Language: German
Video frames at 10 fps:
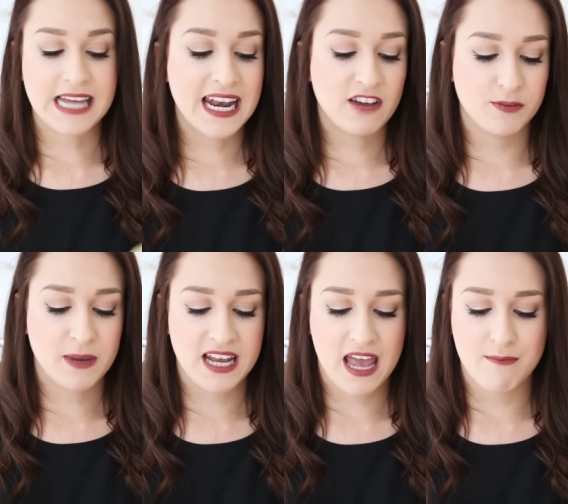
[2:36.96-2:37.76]
Dann laufe ich
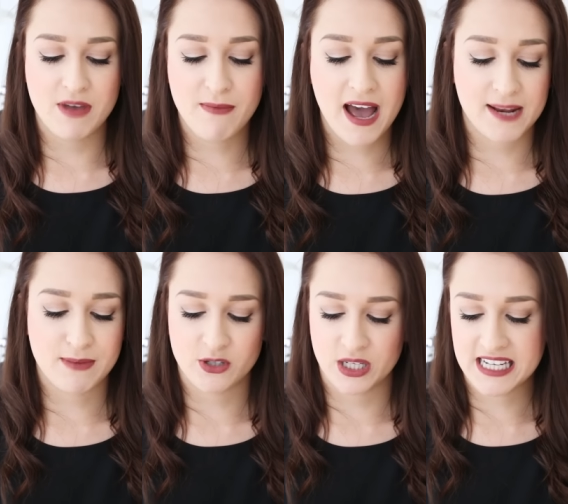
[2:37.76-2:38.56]
bei DM immer
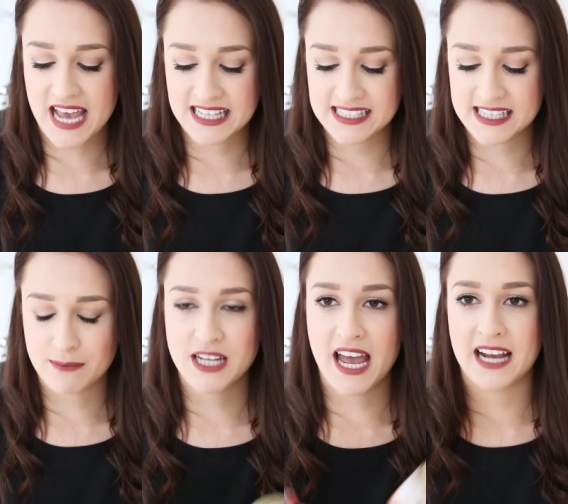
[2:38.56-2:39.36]
einmal durch die
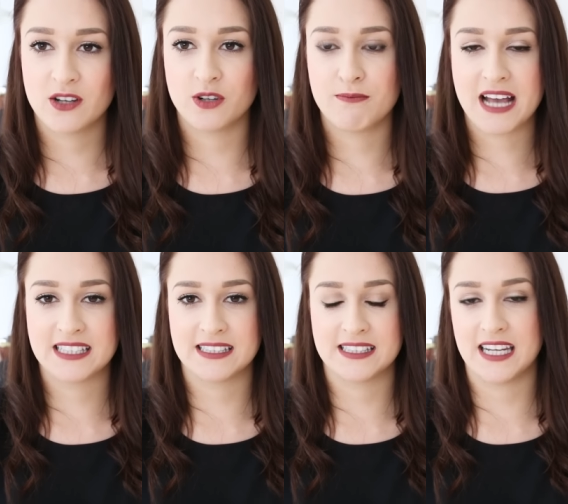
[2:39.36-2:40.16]
Essensabteilung und
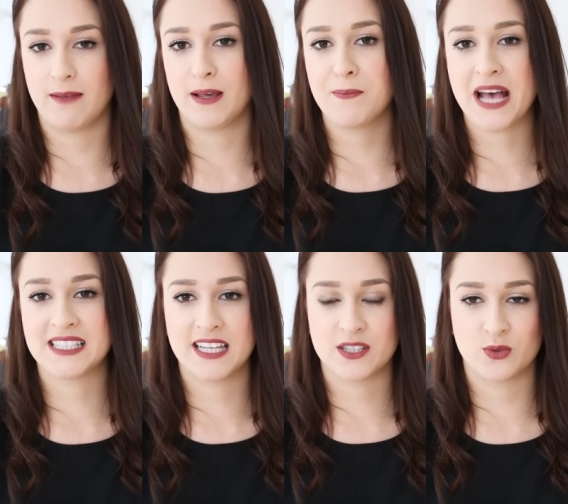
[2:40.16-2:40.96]
meistens nehme ich
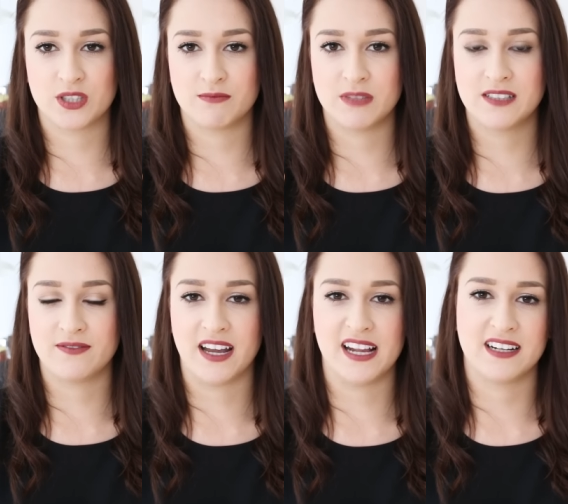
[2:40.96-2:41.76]
Pastasoßen
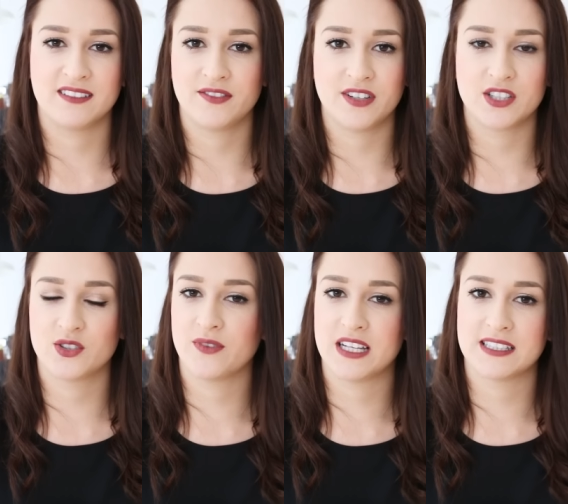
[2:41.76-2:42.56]
mit, weil ich finde,
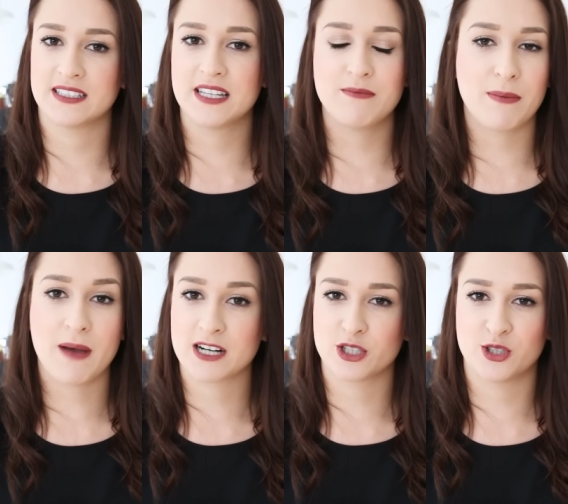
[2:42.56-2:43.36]
sowas ist immer
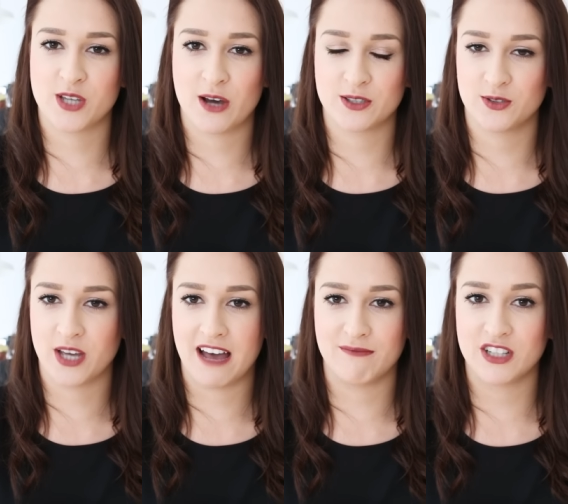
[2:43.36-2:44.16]
praktisch zu Hause
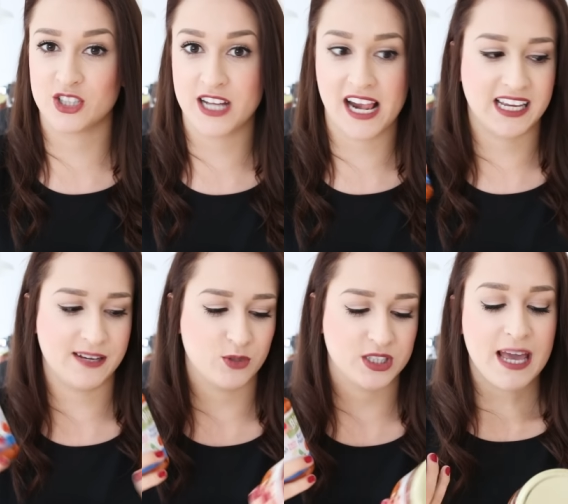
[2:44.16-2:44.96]
zu haben, wenn es schnell
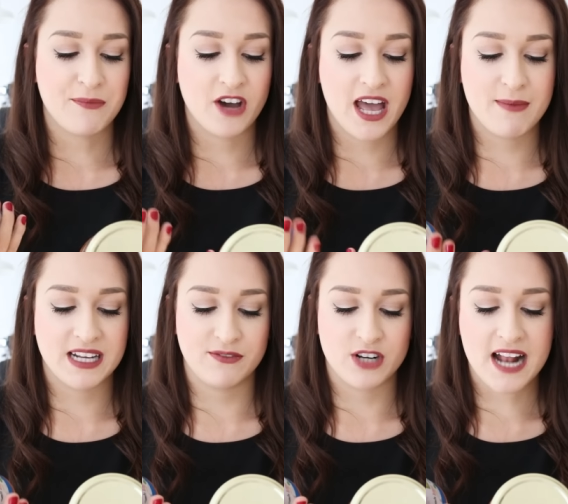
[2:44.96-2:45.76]
gehen muss. Ich habe vorher
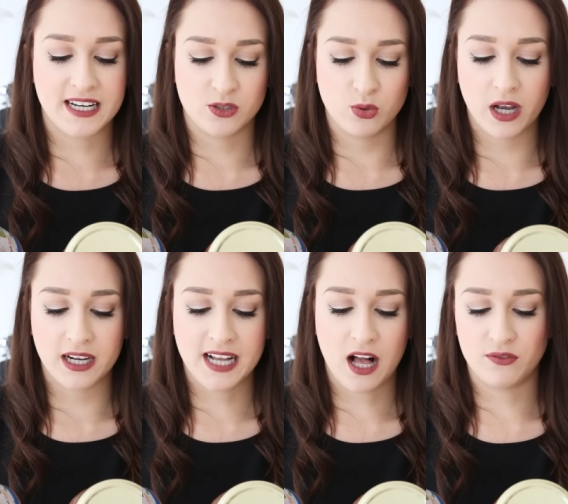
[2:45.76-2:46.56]
immer die von Alnatura
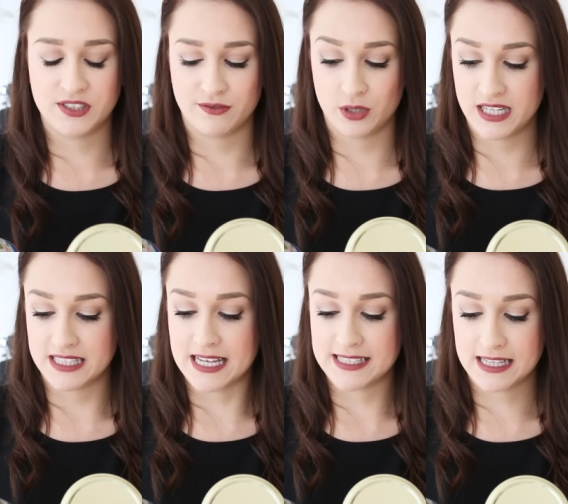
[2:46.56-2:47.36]
gekauft, die wurden
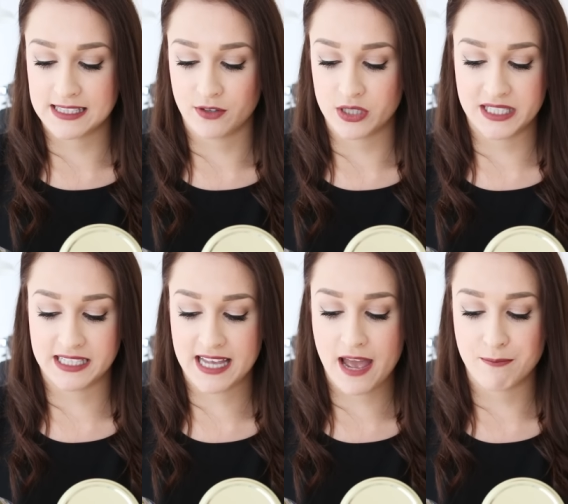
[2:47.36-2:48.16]
jetzt ersetzt von dieser
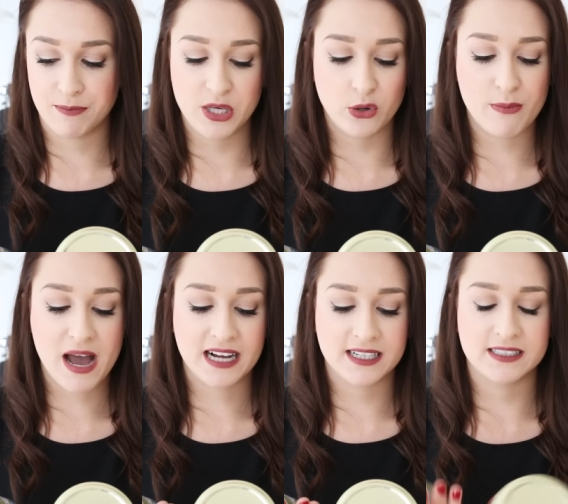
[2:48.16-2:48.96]
DM
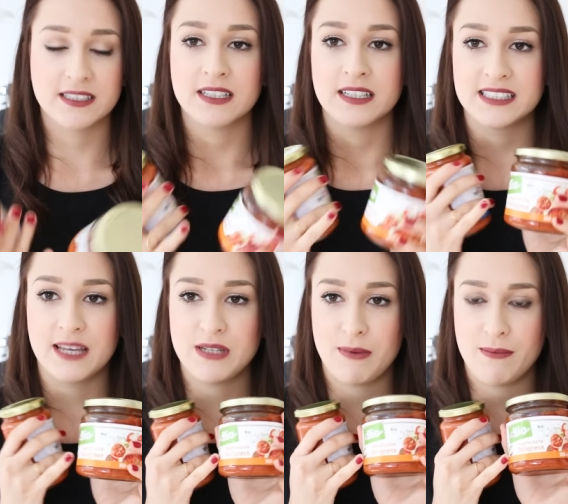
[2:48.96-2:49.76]
Bio-Marke. Es
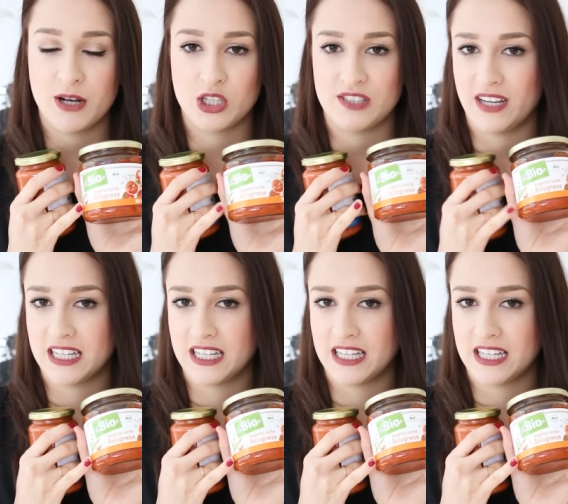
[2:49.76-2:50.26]
gibt aber immer noch die